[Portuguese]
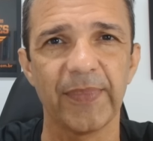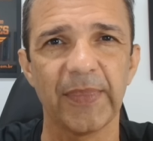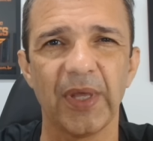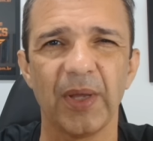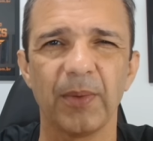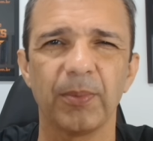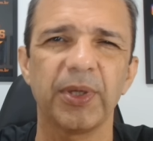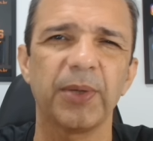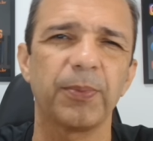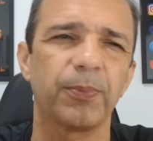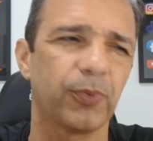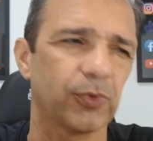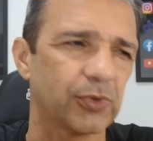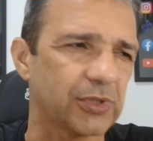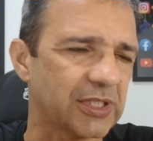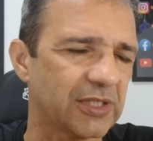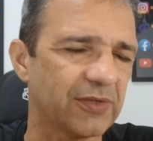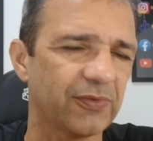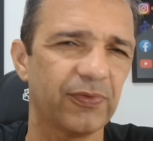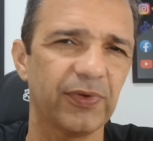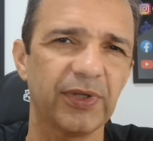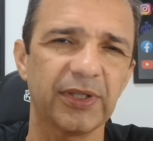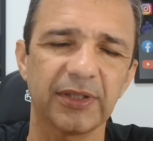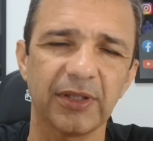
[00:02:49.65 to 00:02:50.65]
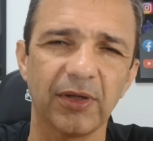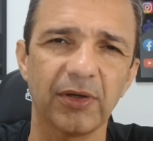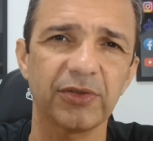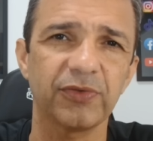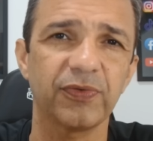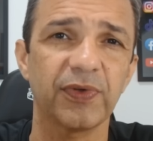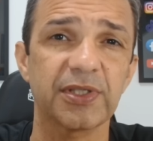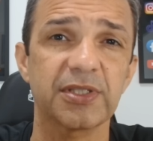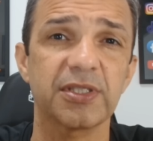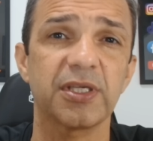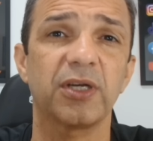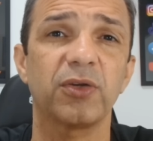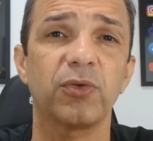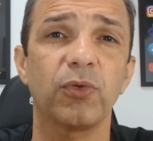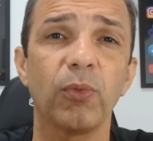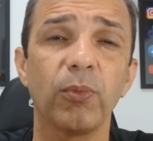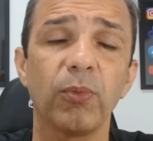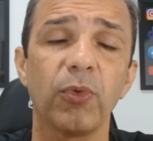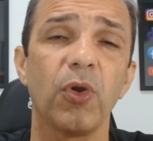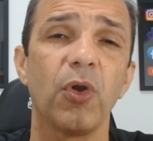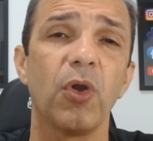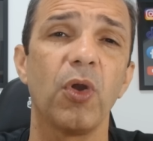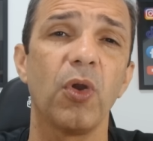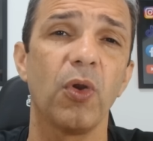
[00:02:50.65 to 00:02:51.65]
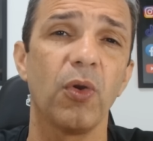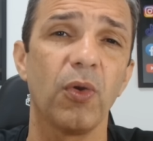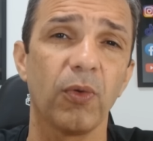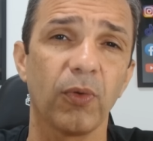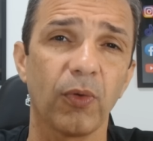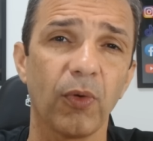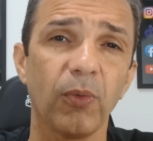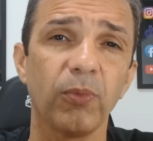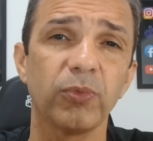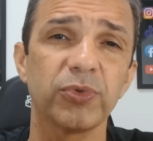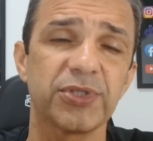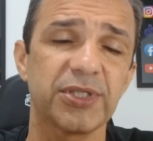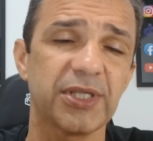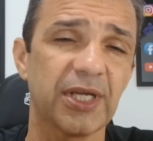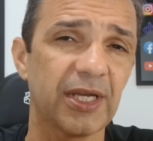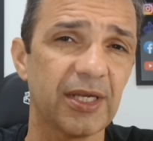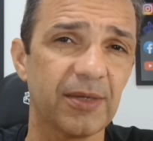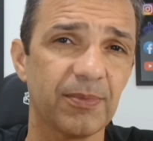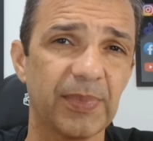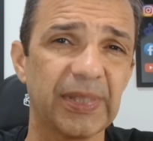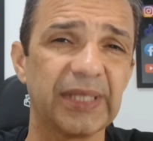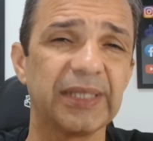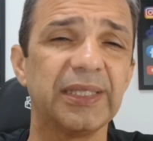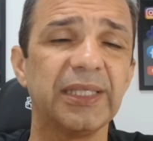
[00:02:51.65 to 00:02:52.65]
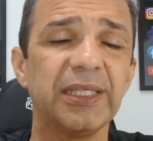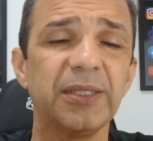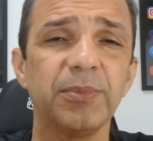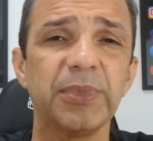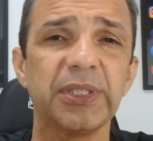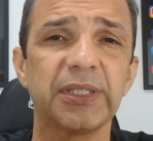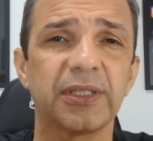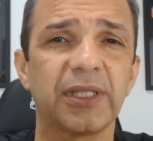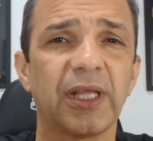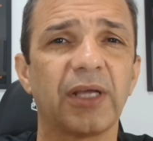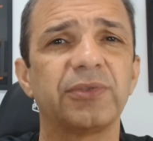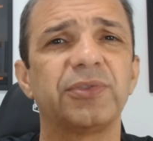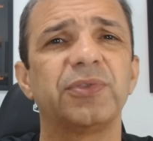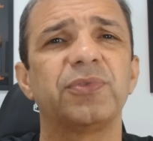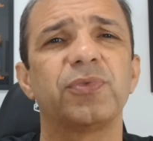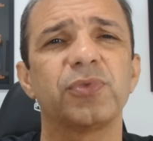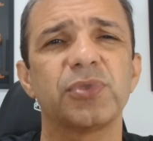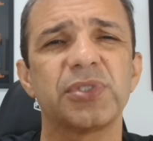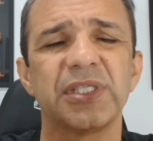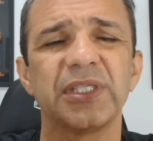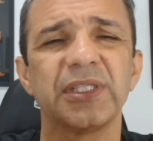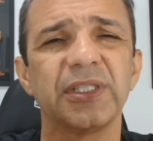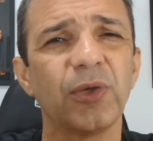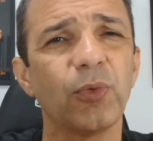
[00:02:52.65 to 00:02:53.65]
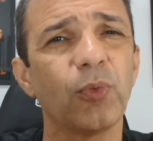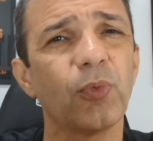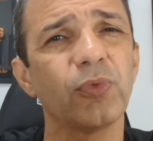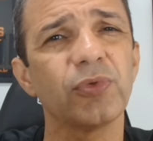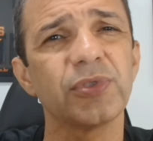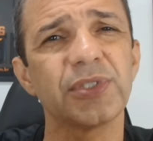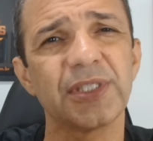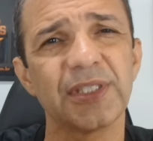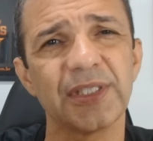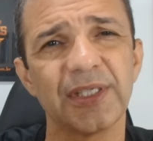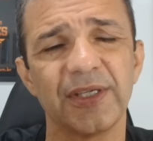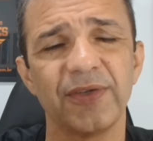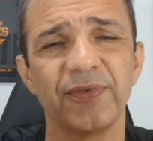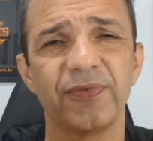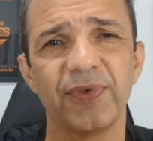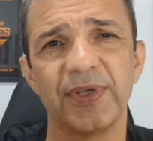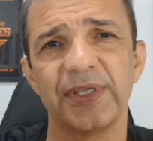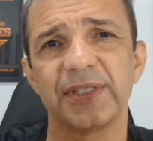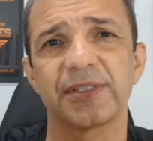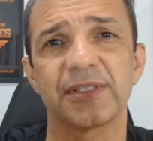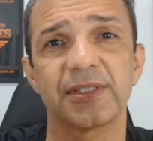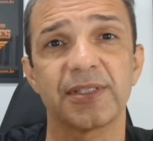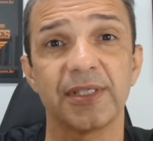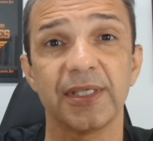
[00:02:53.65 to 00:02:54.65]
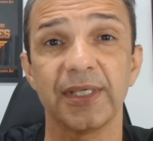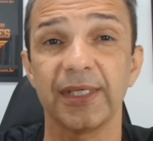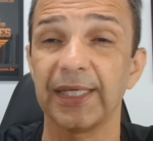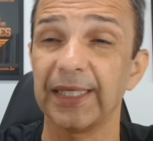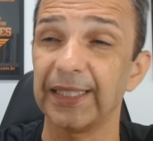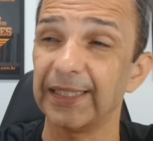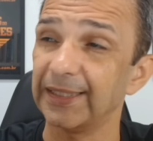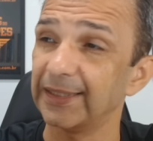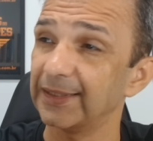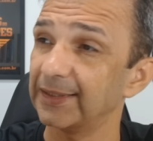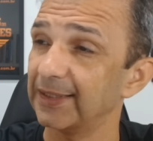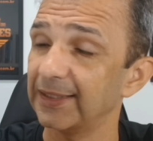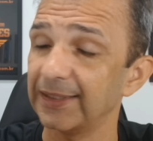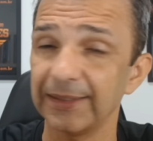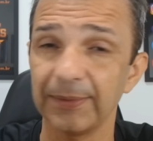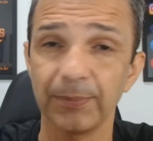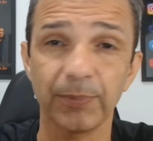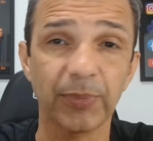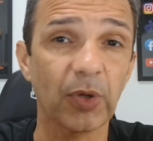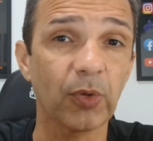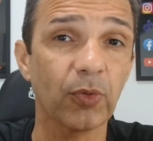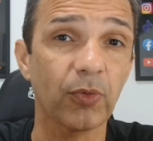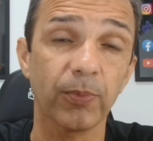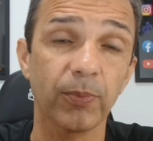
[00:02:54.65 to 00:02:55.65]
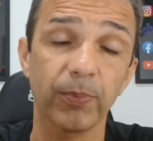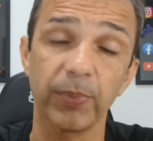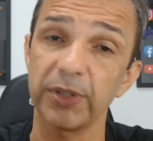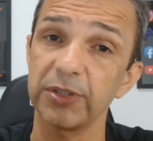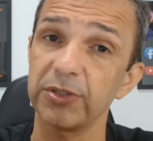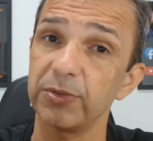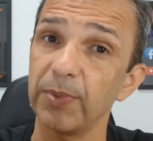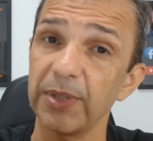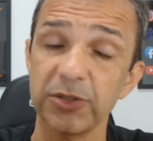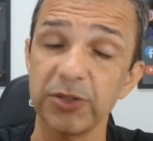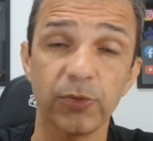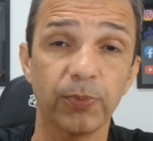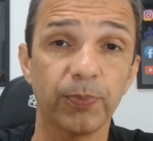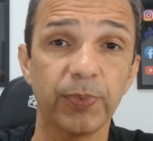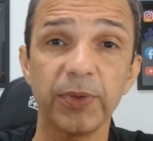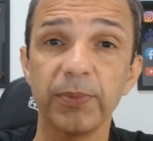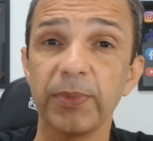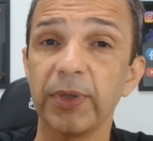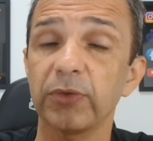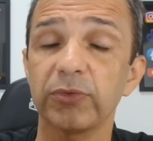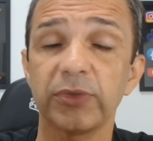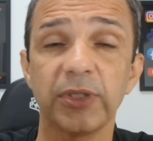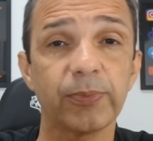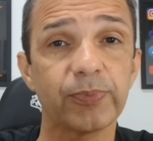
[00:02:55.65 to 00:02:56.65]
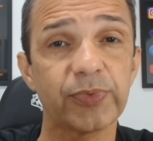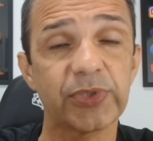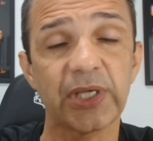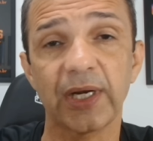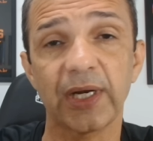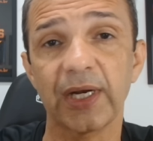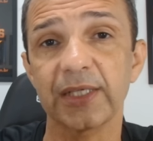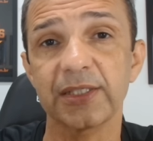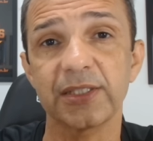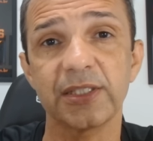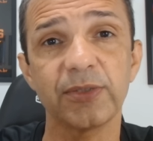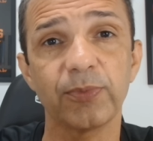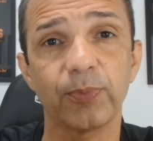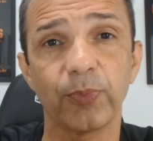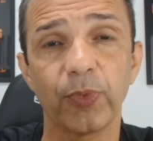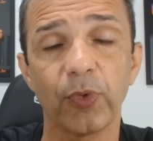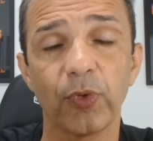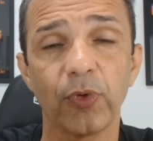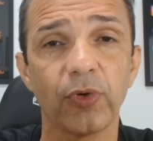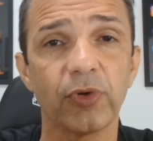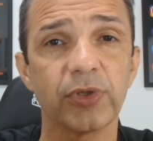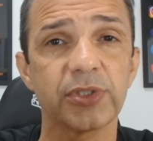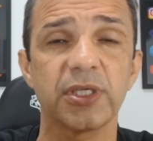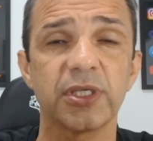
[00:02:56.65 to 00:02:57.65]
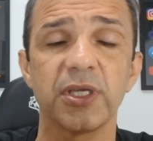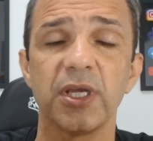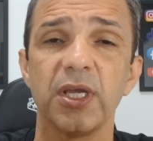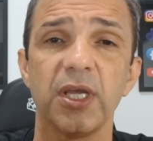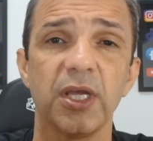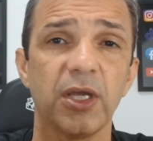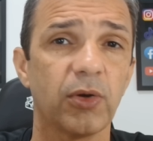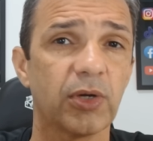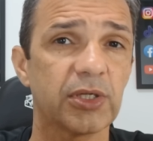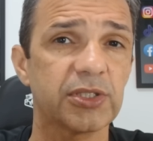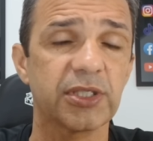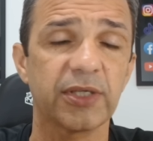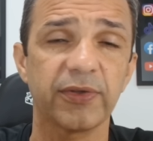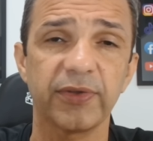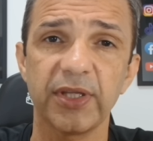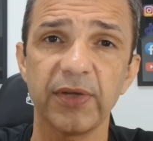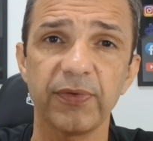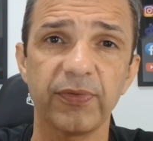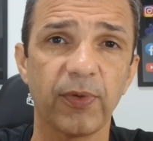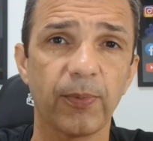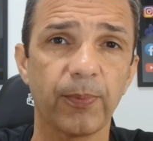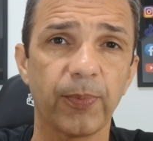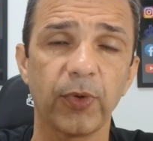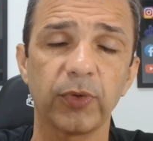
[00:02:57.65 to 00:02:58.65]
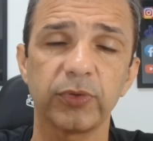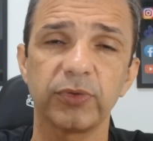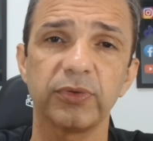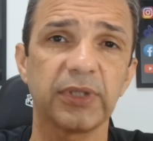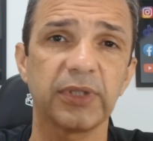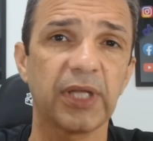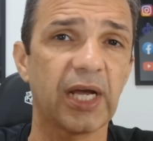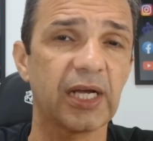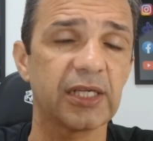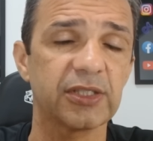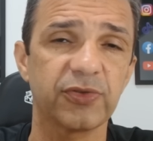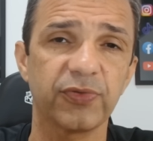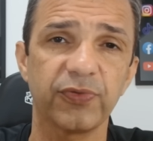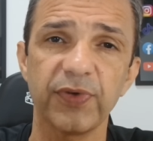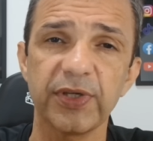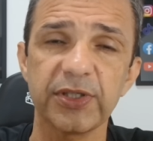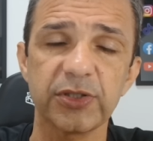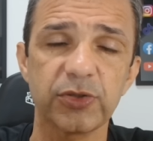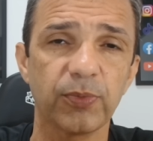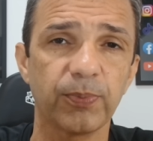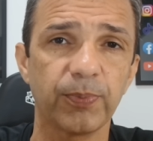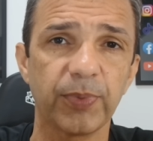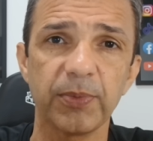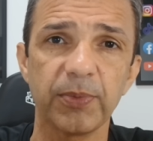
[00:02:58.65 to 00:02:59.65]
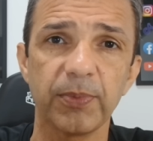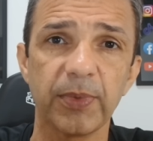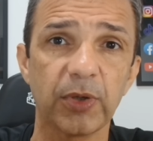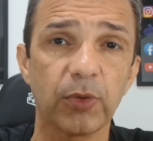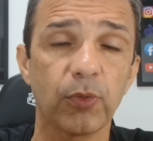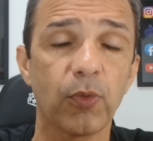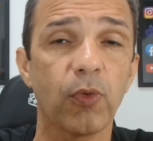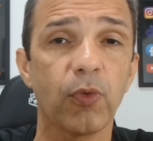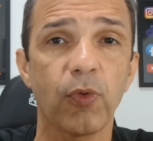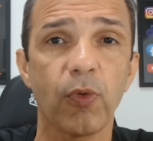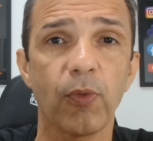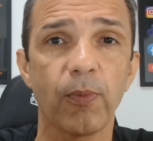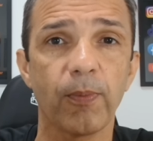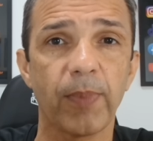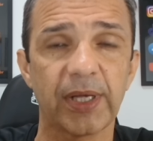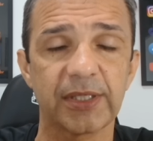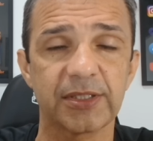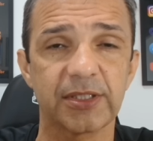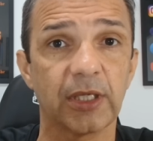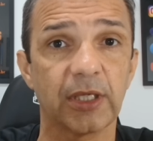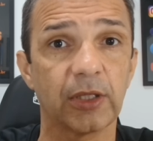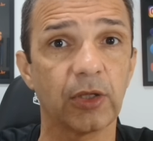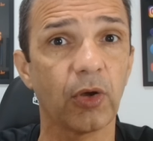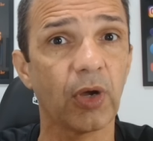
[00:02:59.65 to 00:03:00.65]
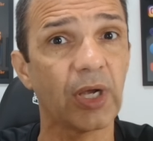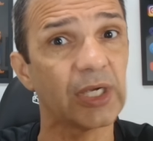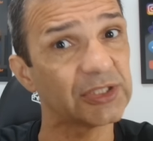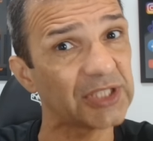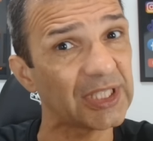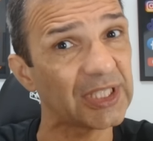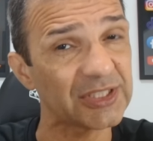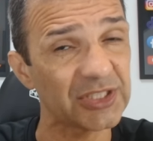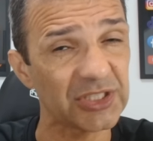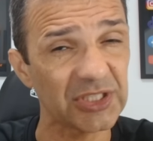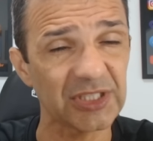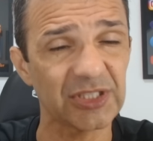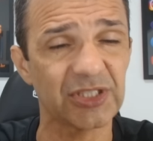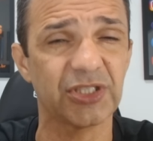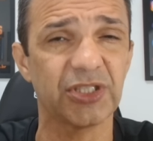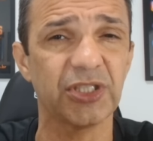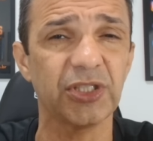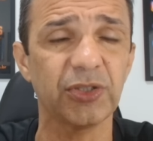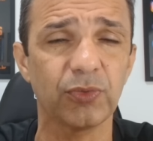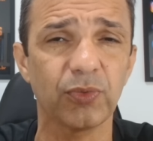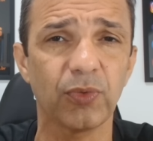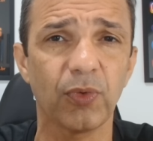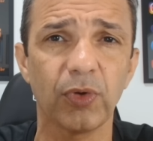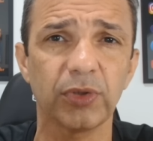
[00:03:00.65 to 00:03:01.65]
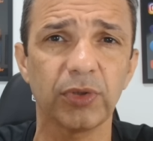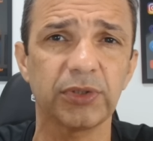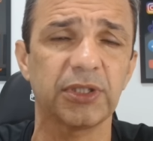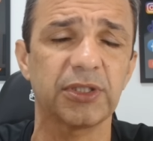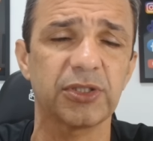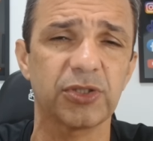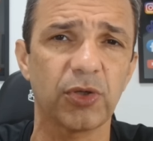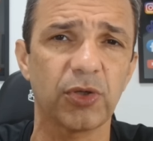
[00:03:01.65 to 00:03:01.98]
Porque, pô, se enfrentar um adversário como, como o CRB limitado e você não conseguir vencer. É é preocupante. Mas o primeiro tempo será se impôs. Eu acho que teve oportunidade. Fez o primeiro gol com o Barcelona. Já tinha tido outras